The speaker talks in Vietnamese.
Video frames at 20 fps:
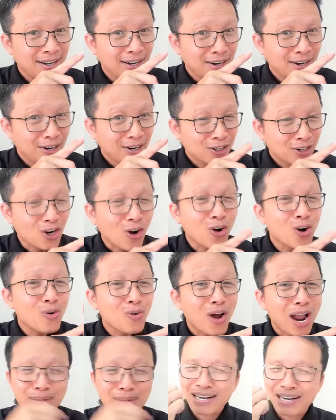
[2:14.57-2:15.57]
Rồi lúc đó
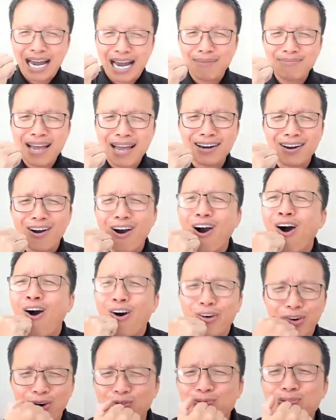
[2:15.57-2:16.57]
em lại cảm giác là
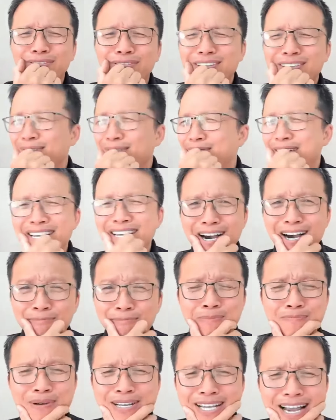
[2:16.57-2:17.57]
oh, đúng, bây giờ
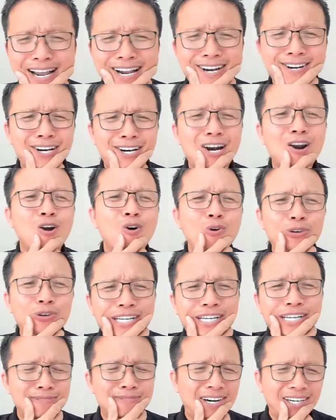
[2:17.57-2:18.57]
mình mới thấy được cái logic
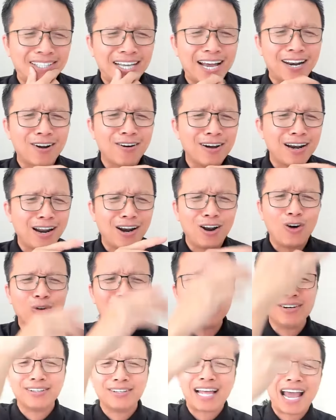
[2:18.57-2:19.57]
mà người ta nói là lỗi
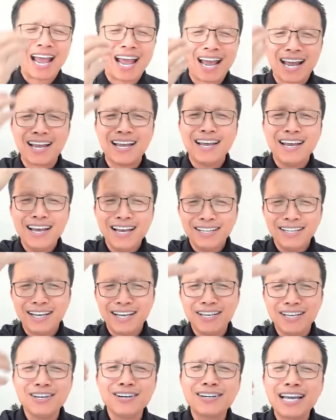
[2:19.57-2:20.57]
người ta thì
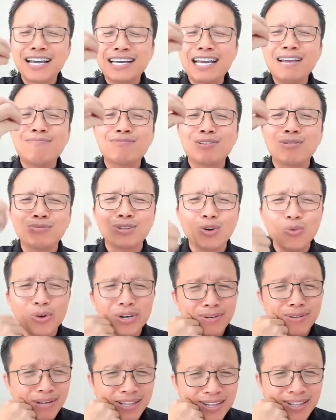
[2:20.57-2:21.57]
như cây kim trong túi thì
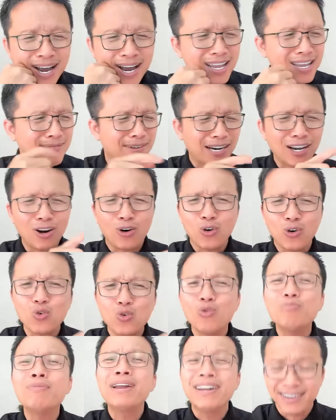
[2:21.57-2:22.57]
mình thấy, nhưng mà cái lỗi của
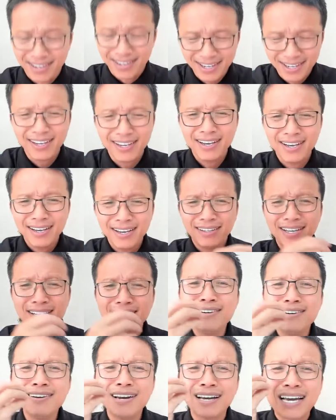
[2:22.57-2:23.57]
mình đó, thì
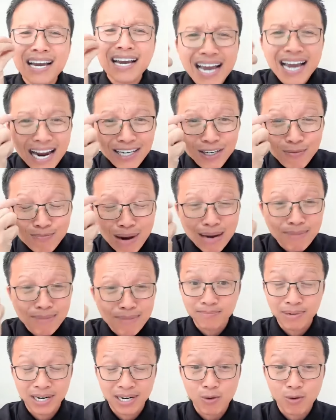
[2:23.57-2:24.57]
như là cái gai trong mắt
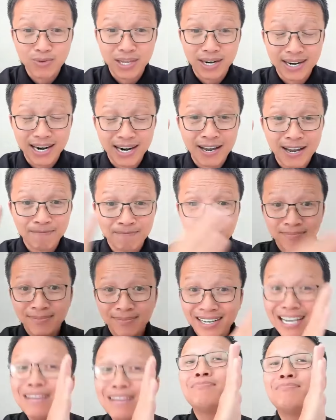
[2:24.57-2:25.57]
mình mình không nhìn ra.
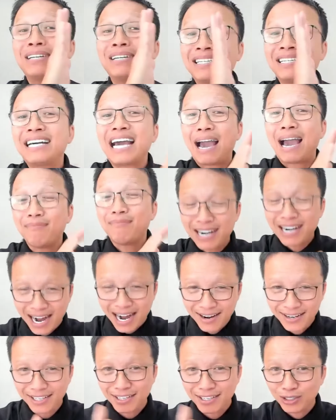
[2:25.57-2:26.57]
Khi mà mình cảm ra
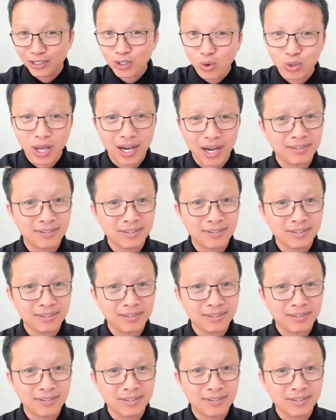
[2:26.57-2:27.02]
được cái chữ tu thân,